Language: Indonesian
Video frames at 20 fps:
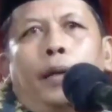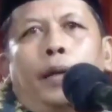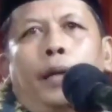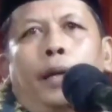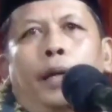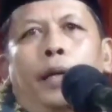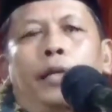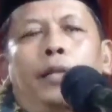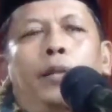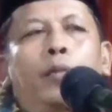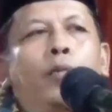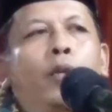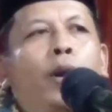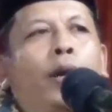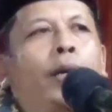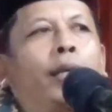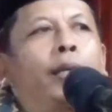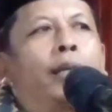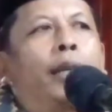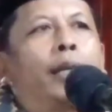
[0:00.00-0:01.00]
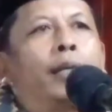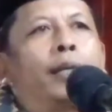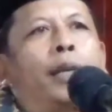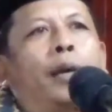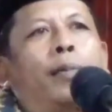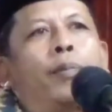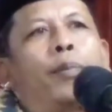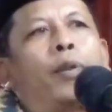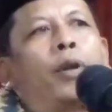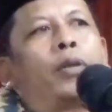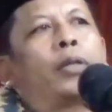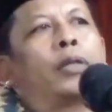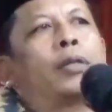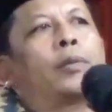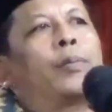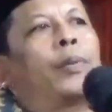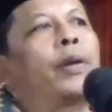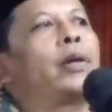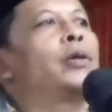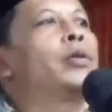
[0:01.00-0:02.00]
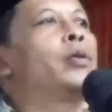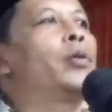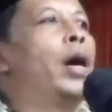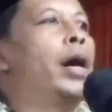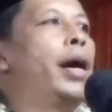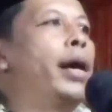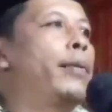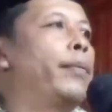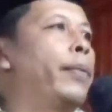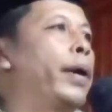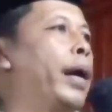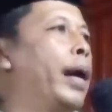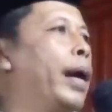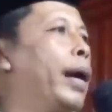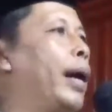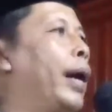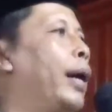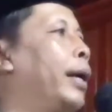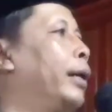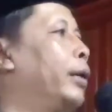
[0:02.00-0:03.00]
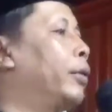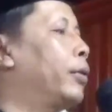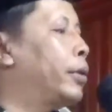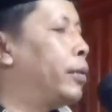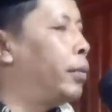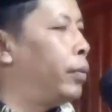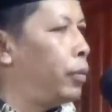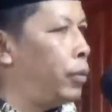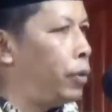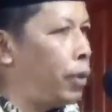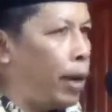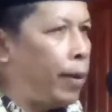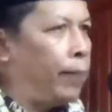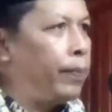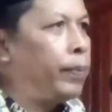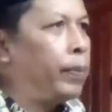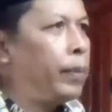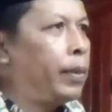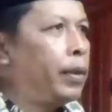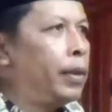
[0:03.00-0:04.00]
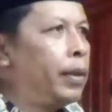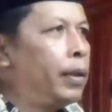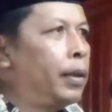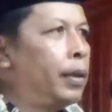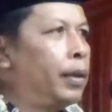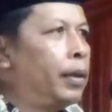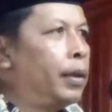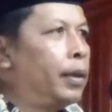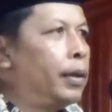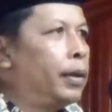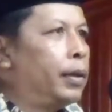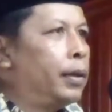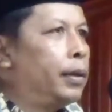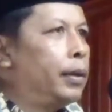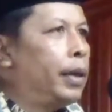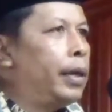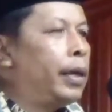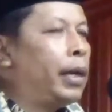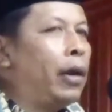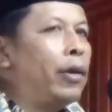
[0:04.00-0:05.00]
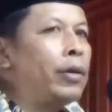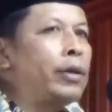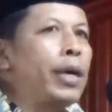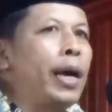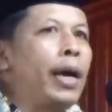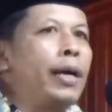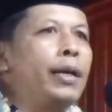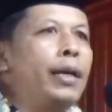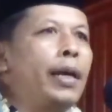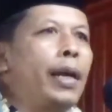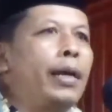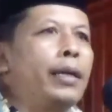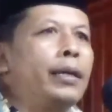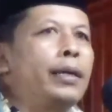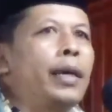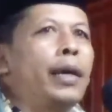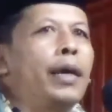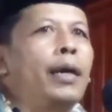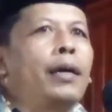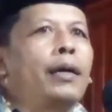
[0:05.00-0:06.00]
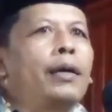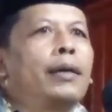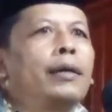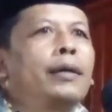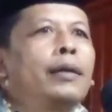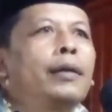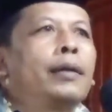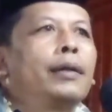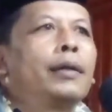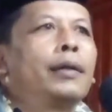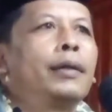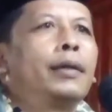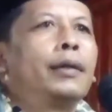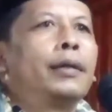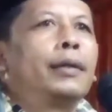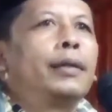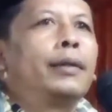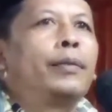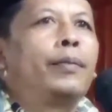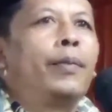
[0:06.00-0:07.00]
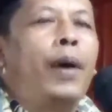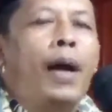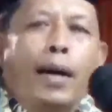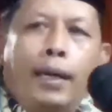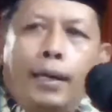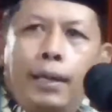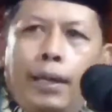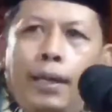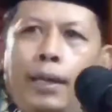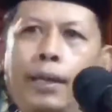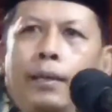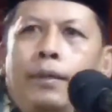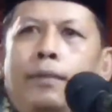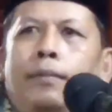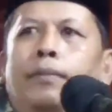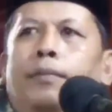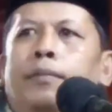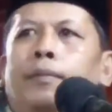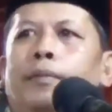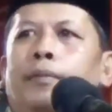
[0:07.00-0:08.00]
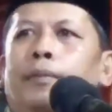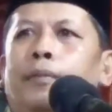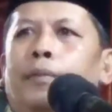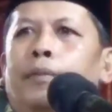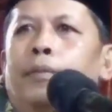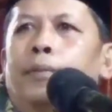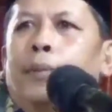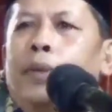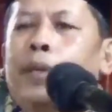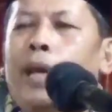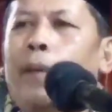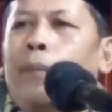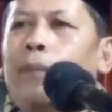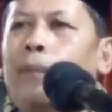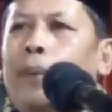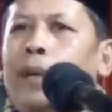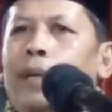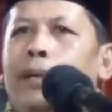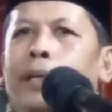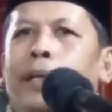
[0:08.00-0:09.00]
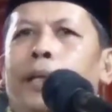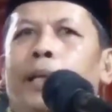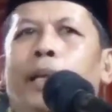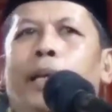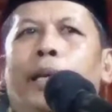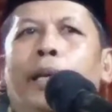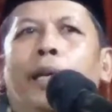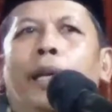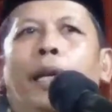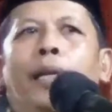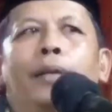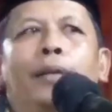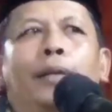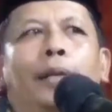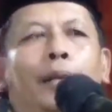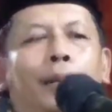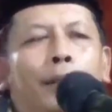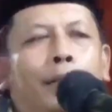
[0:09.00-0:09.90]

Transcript: ini semua kita sedang proses perjuangan mengarah itu semua. Jadi kalau seandainya bagi penyampai sendiri nanti